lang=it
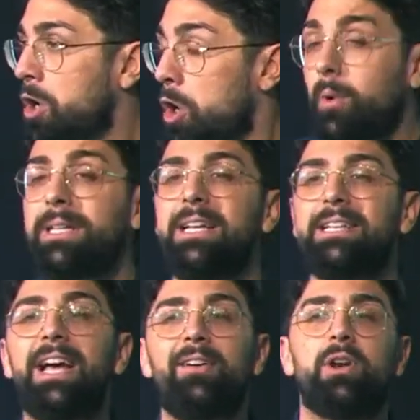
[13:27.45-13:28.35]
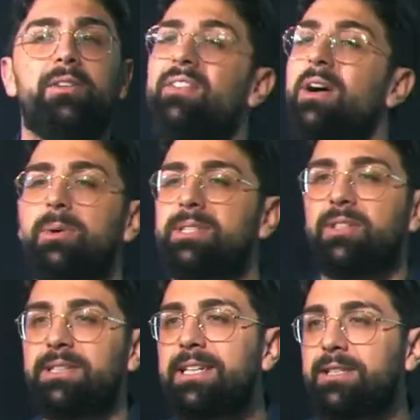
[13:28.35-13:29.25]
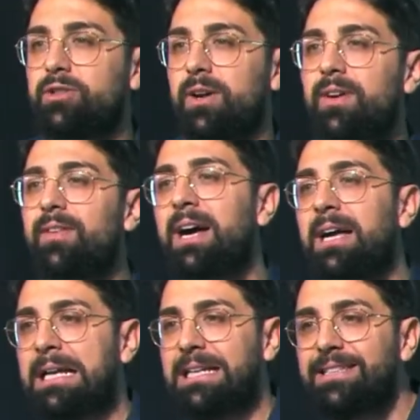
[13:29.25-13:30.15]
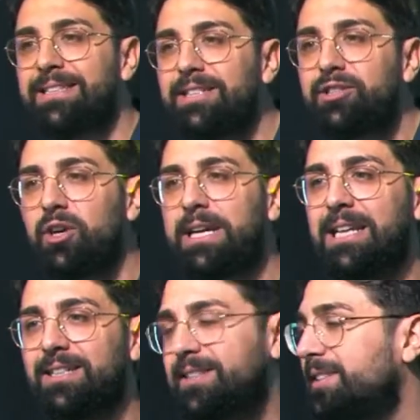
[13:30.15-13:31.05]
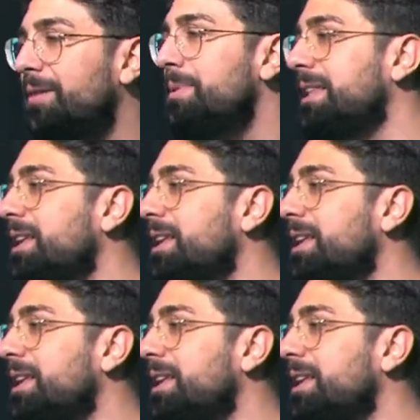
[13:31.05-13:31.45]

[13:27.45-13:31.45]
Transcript: Quindi il diavolo aveva questo indizio, aveva l'indizio che dal seme della